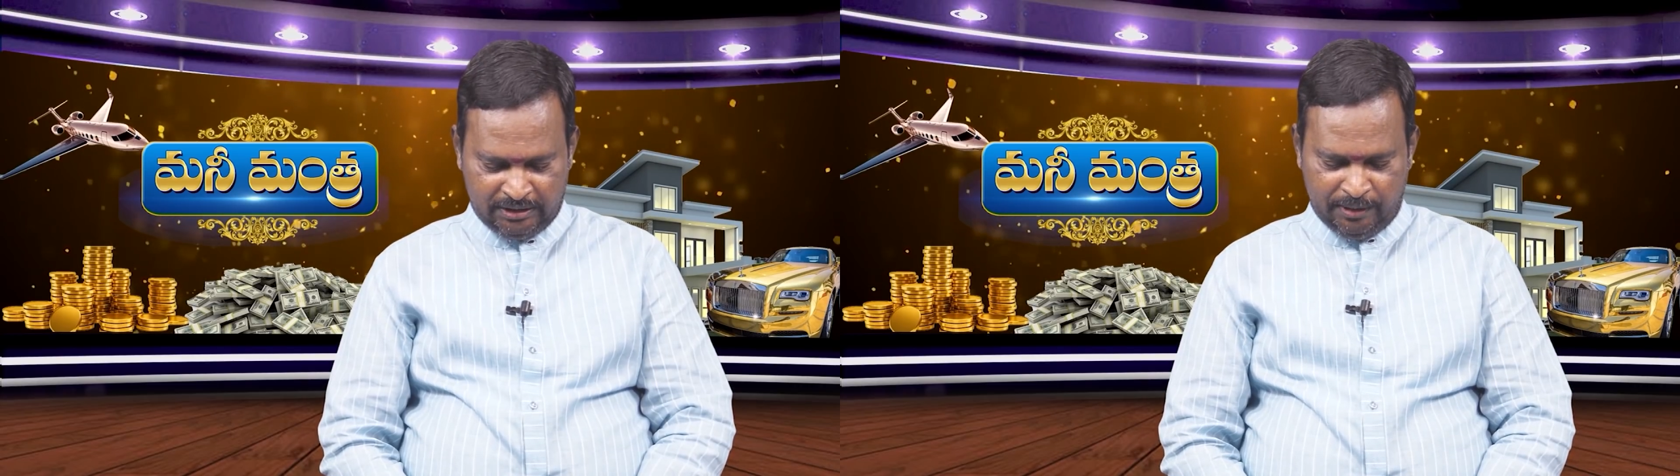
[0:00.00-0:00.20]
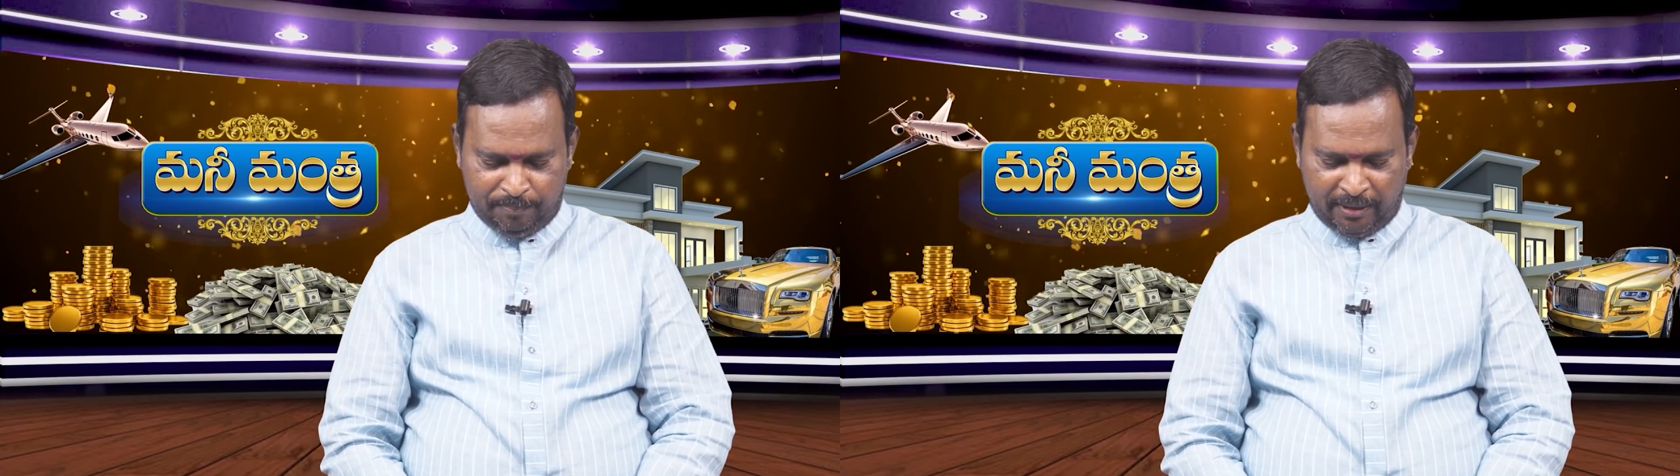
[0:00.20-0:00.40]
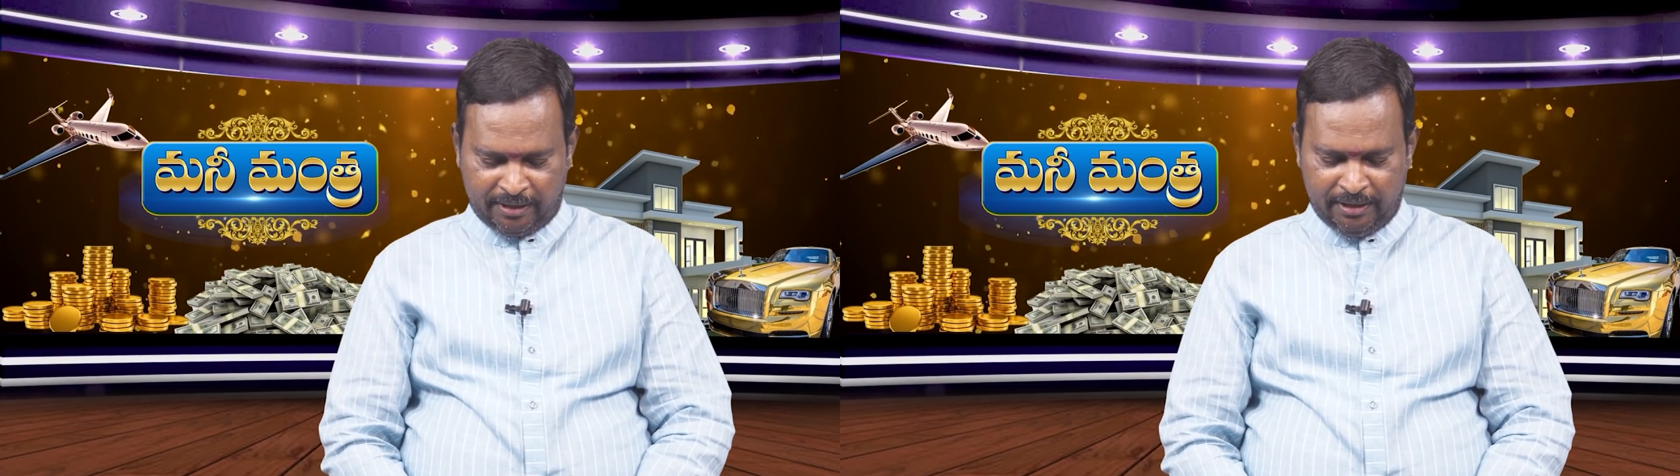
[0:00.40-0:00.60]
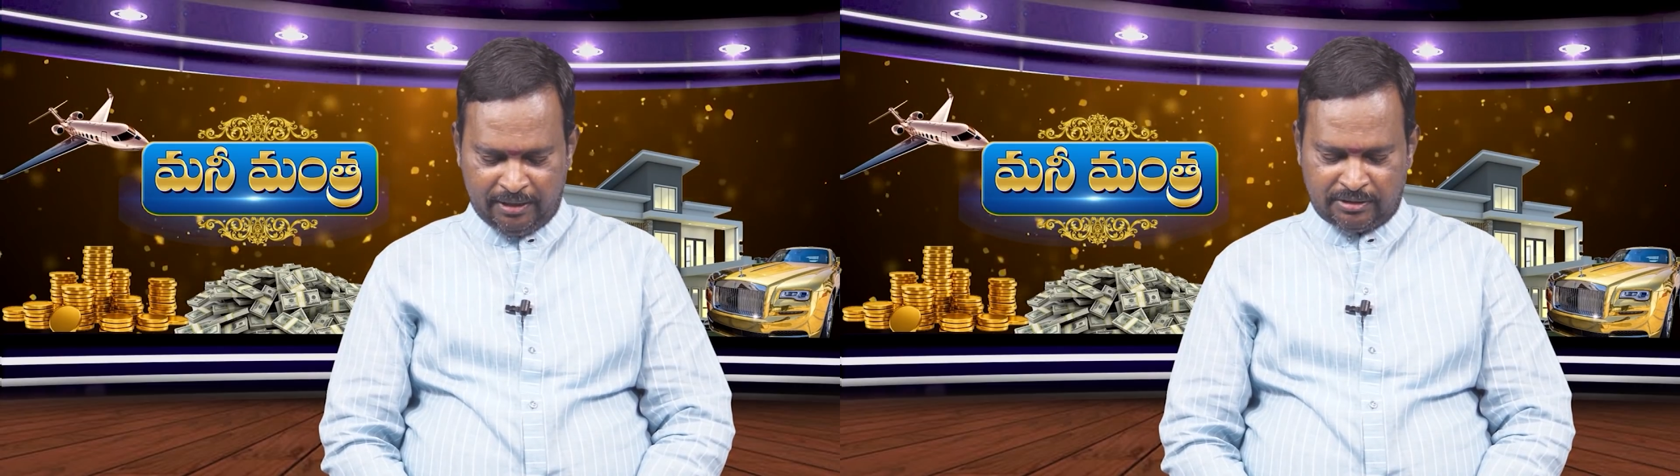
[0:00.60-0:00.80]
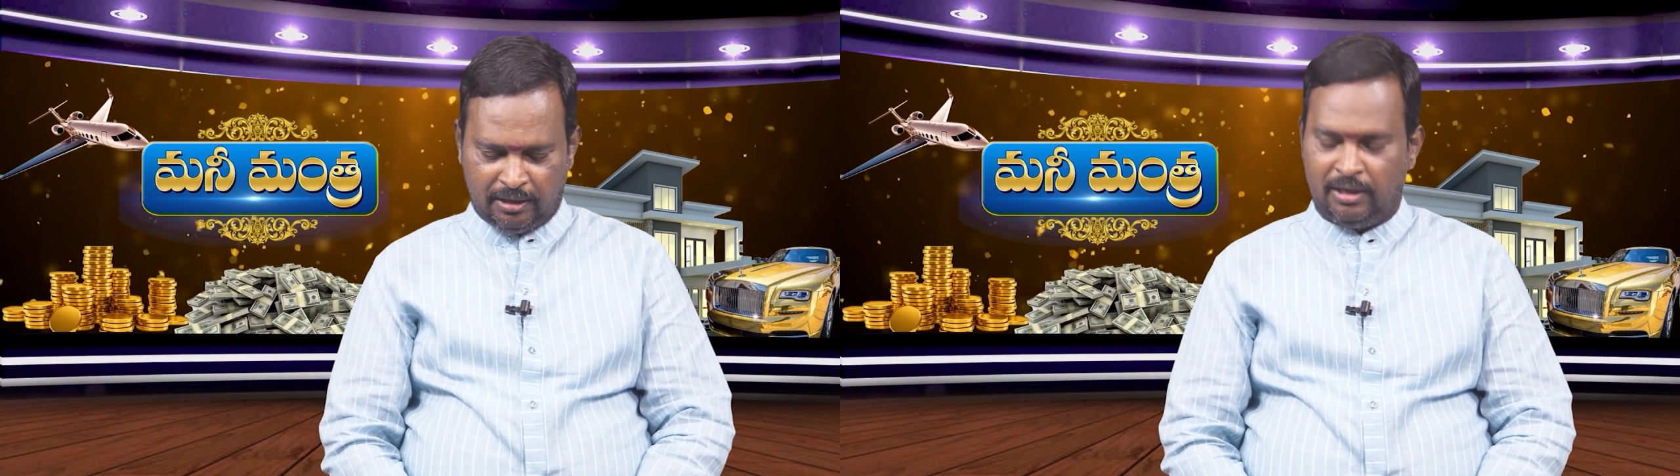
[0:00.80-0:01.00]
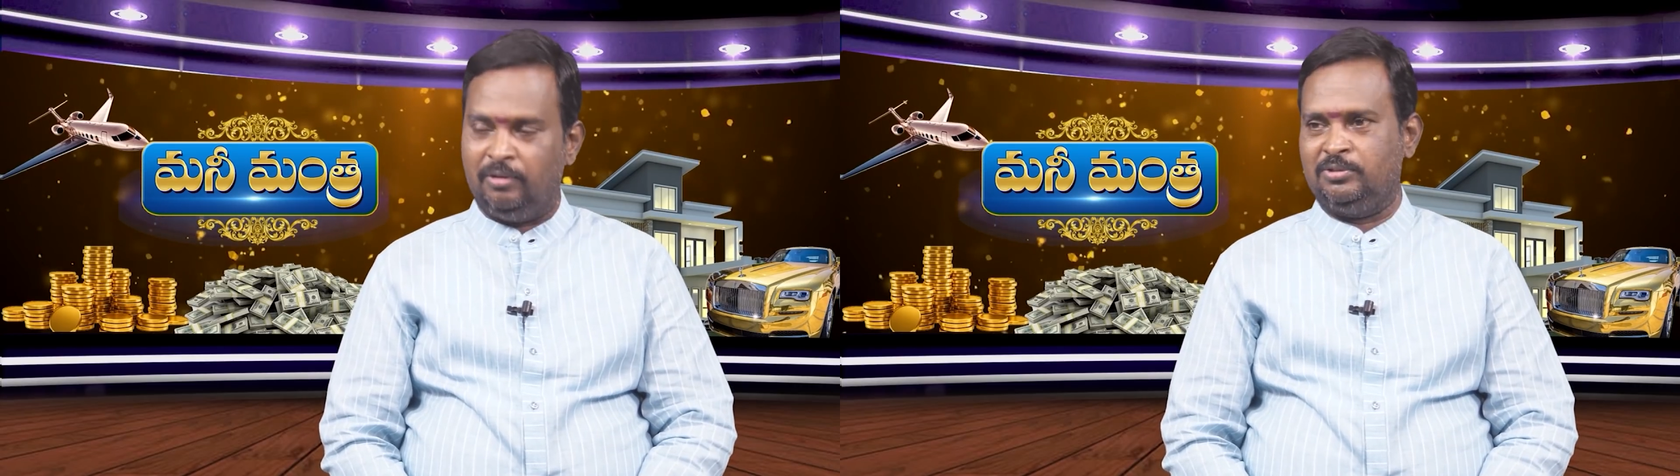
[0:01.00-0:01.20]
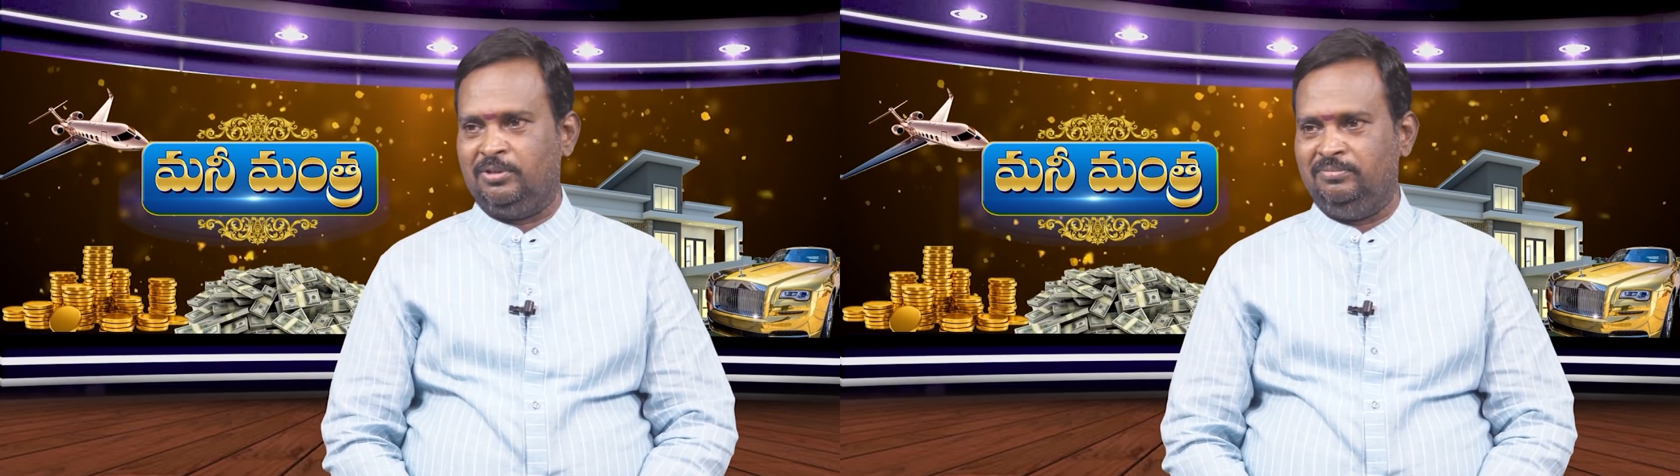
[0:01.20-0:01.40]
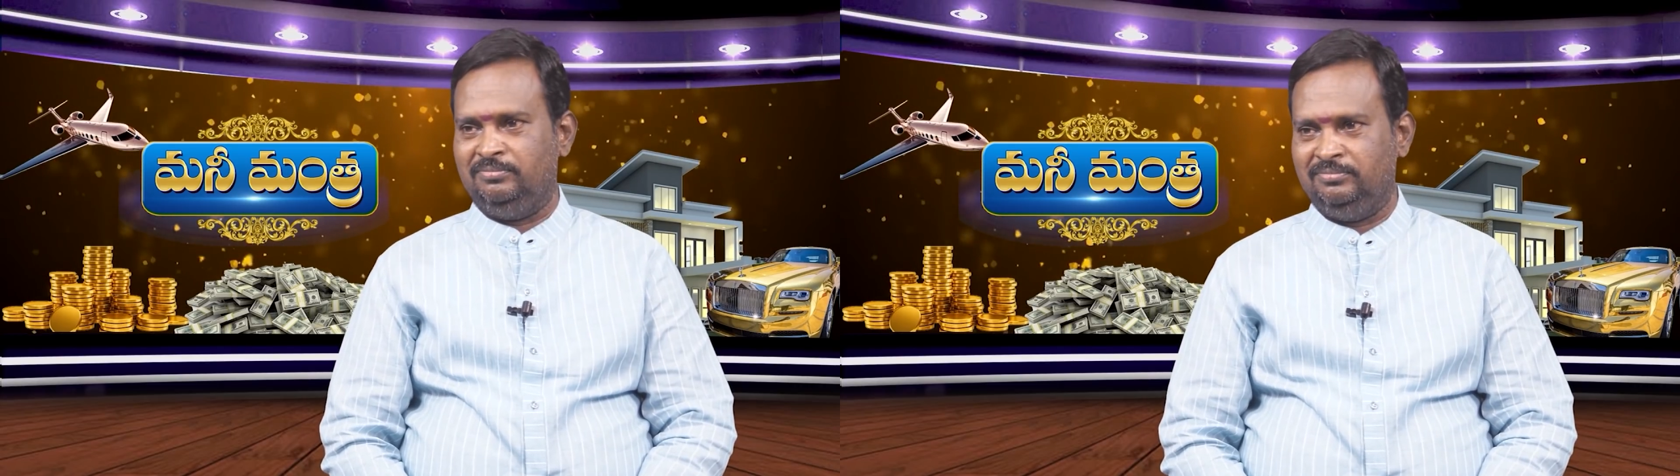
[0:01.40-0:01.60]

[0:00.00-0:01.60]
ఈ ప్రక్రియ చాలా అవసరం